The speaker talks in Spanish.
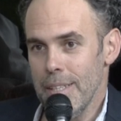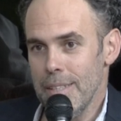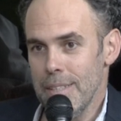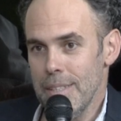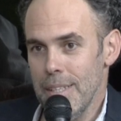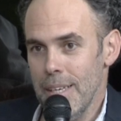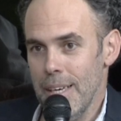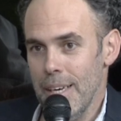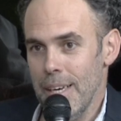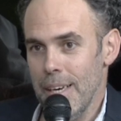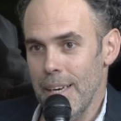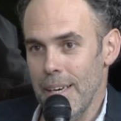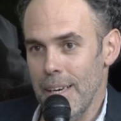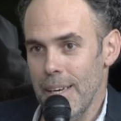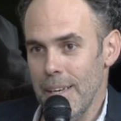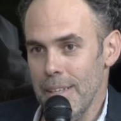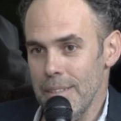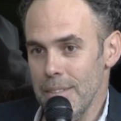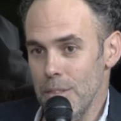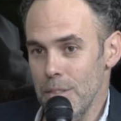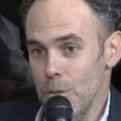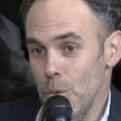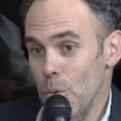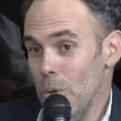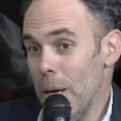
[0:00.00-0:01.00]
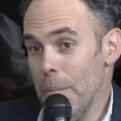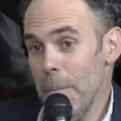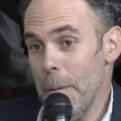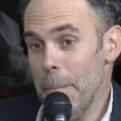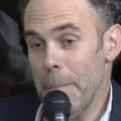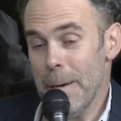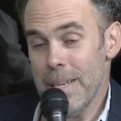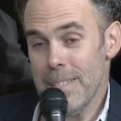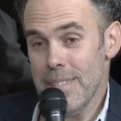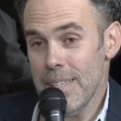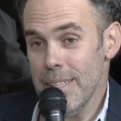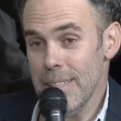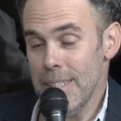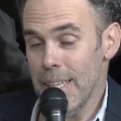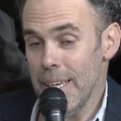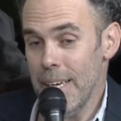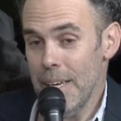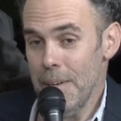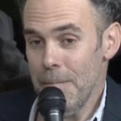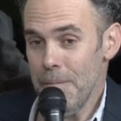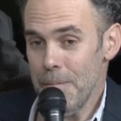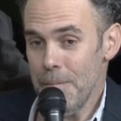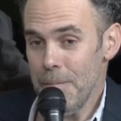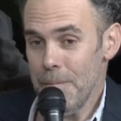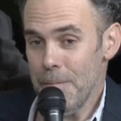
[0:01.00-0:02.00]
Este, nunca me
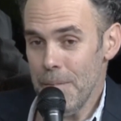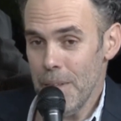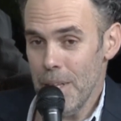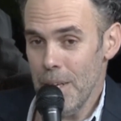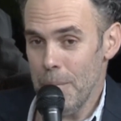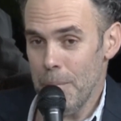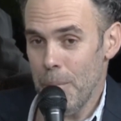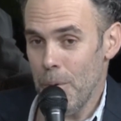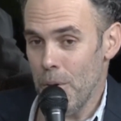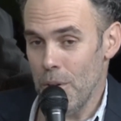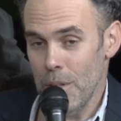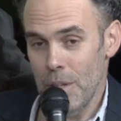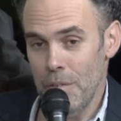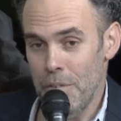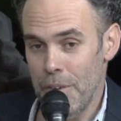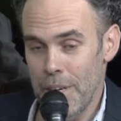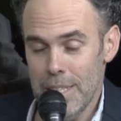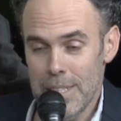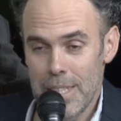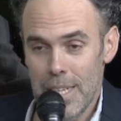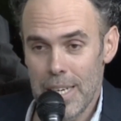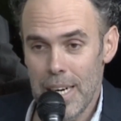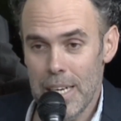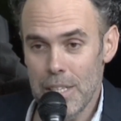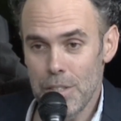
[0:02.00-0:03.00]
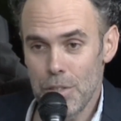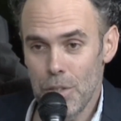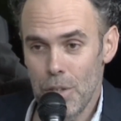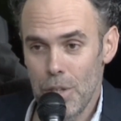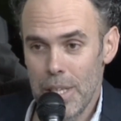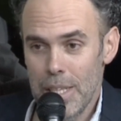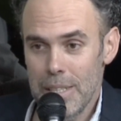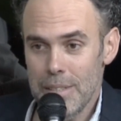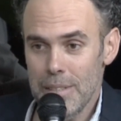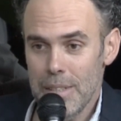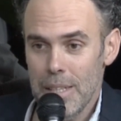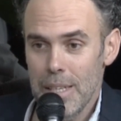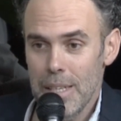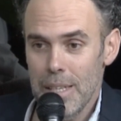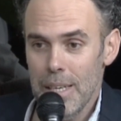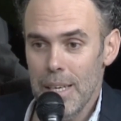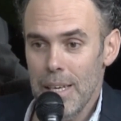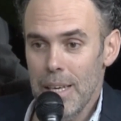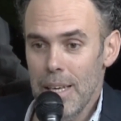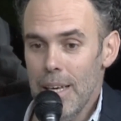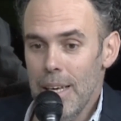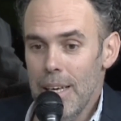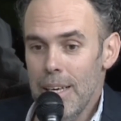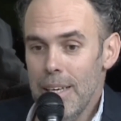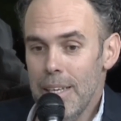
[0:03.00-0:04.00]
presenté eh, por diferentes razones
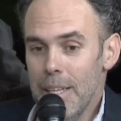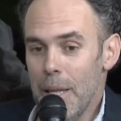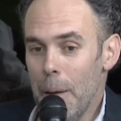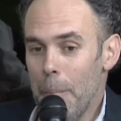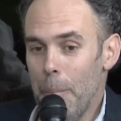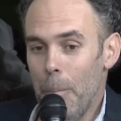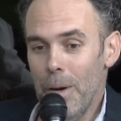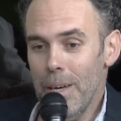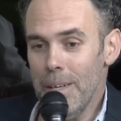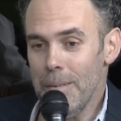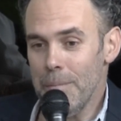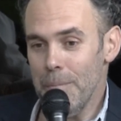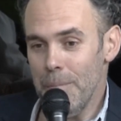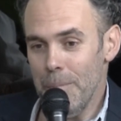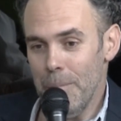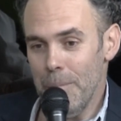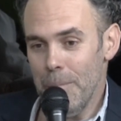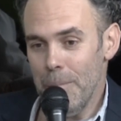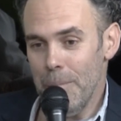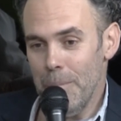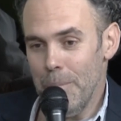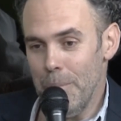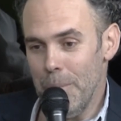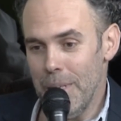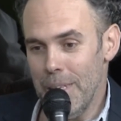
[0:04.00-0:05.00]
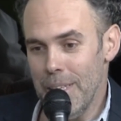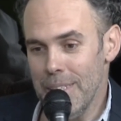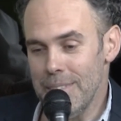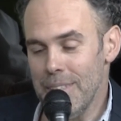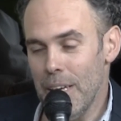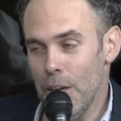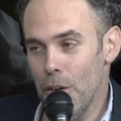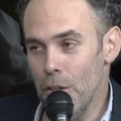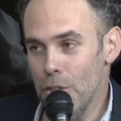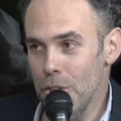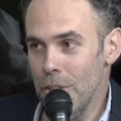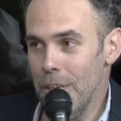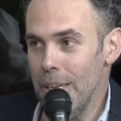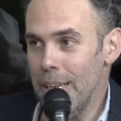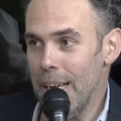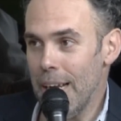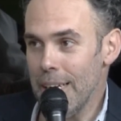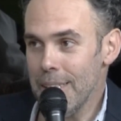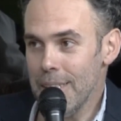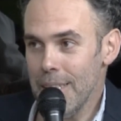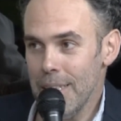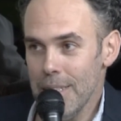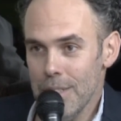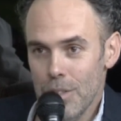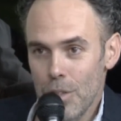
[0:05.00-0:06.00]
y después mi desarrollo en el
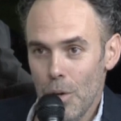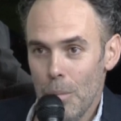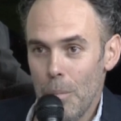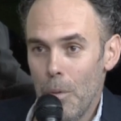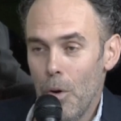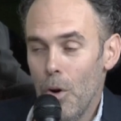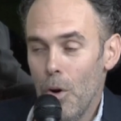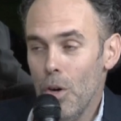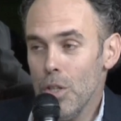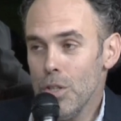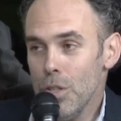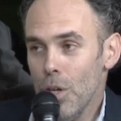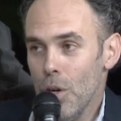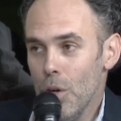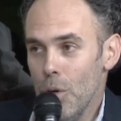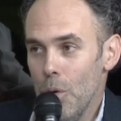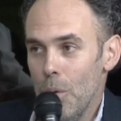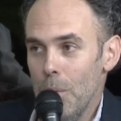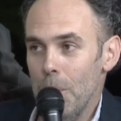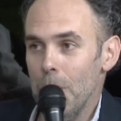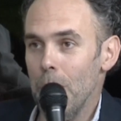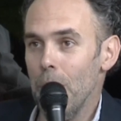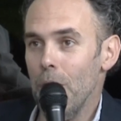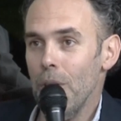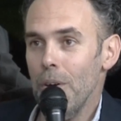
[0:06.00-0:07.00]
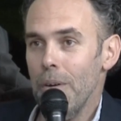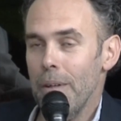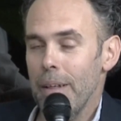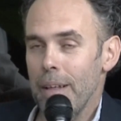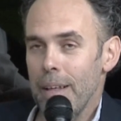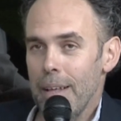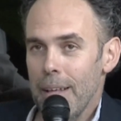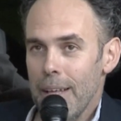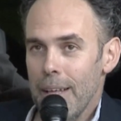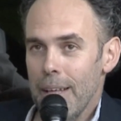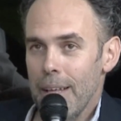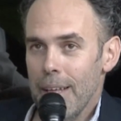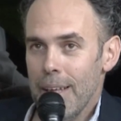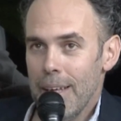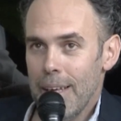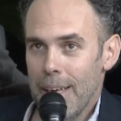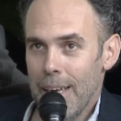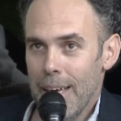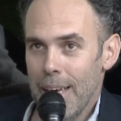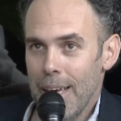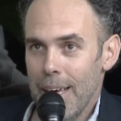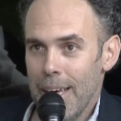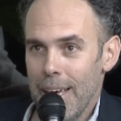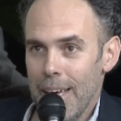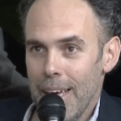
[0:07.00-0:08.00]
arte tomó otros rumbos
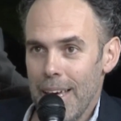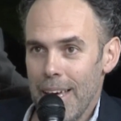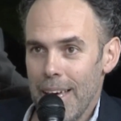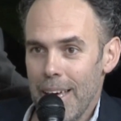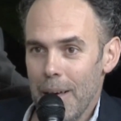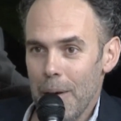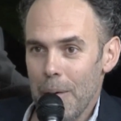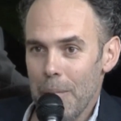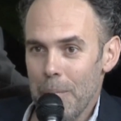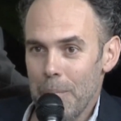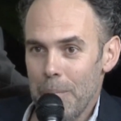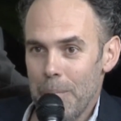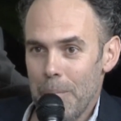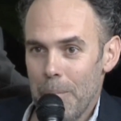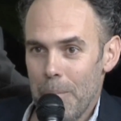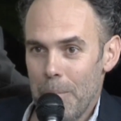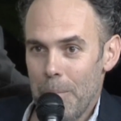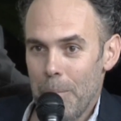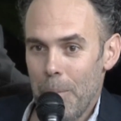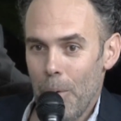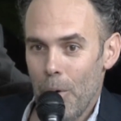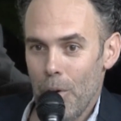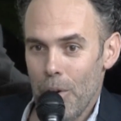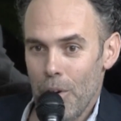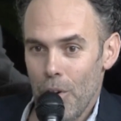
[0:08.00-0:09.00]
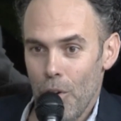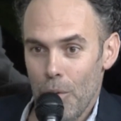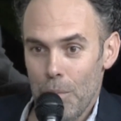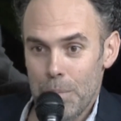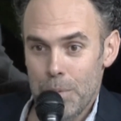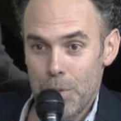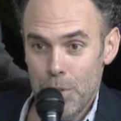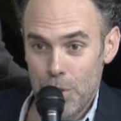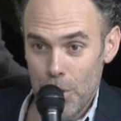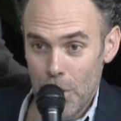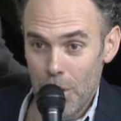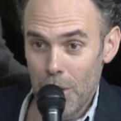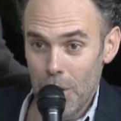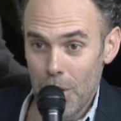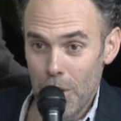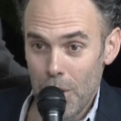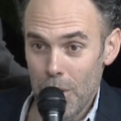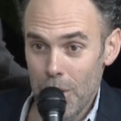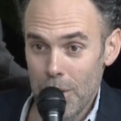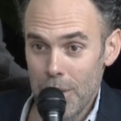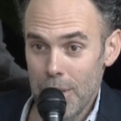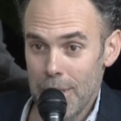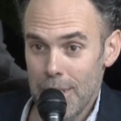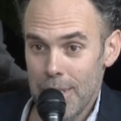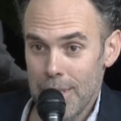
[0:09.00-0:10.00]
que por
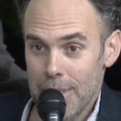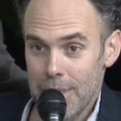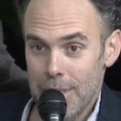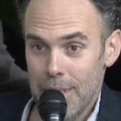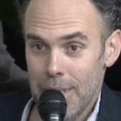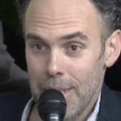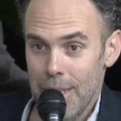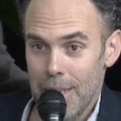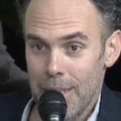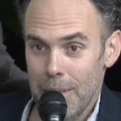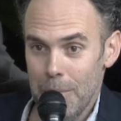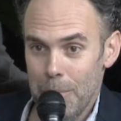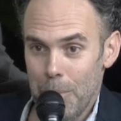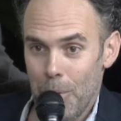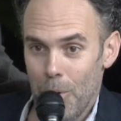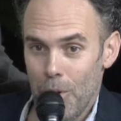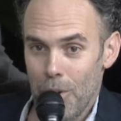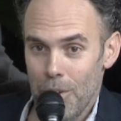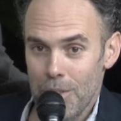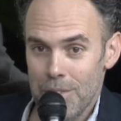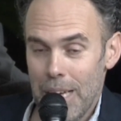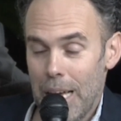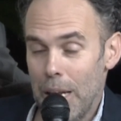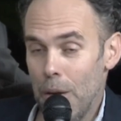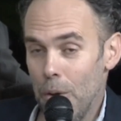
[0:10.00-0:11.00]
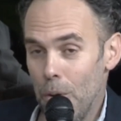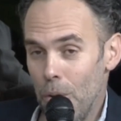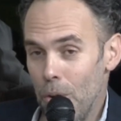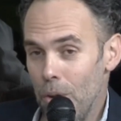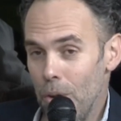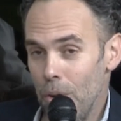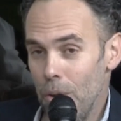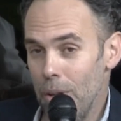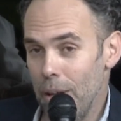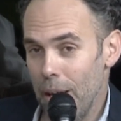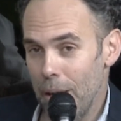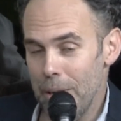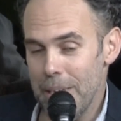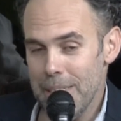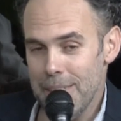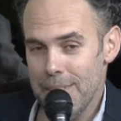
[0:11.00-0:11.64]
opción este, y por salud a